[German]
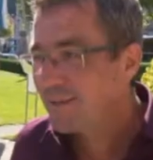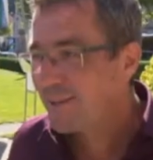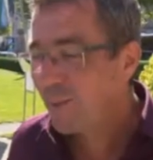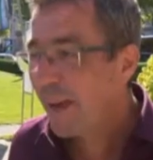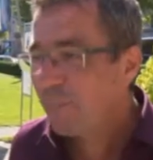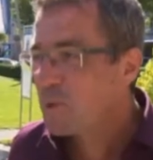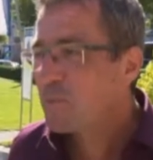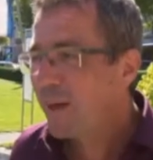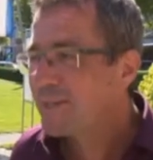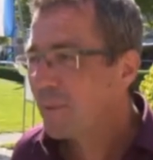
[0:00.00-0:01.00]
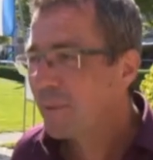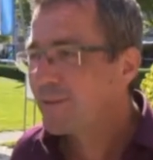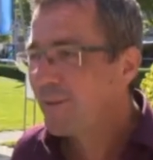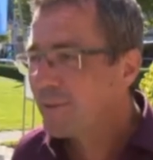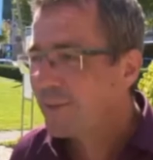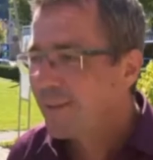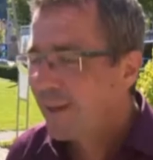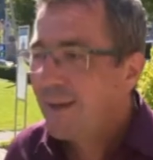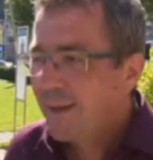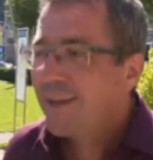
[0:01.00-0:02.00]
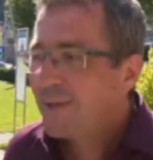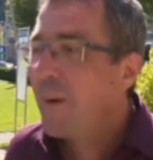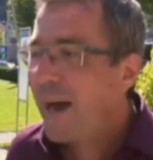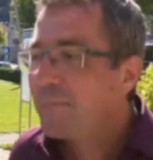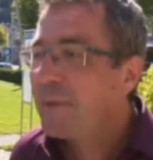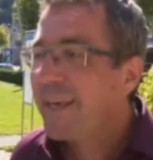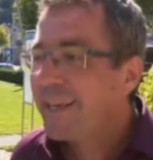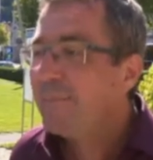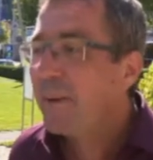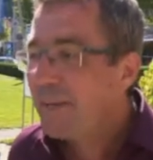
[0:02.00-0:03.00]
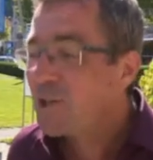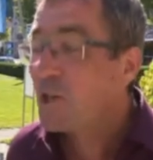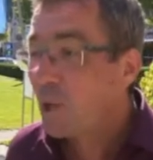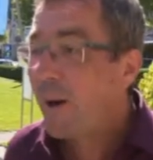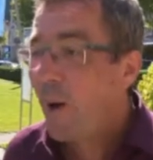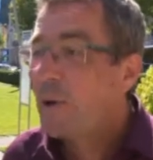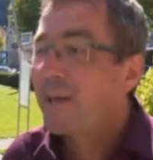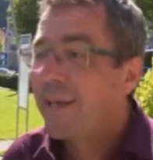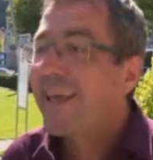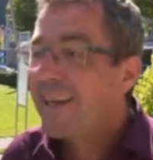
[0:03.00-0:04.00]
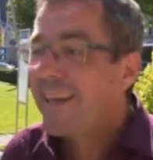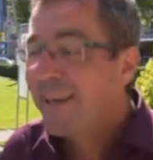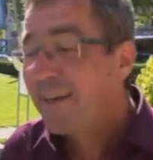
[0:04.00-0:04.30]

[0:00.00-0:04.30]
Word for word: und ich habe einmal spaßhalber gesagt, ich, ich umarme gerne Menschen, aber auch Kräne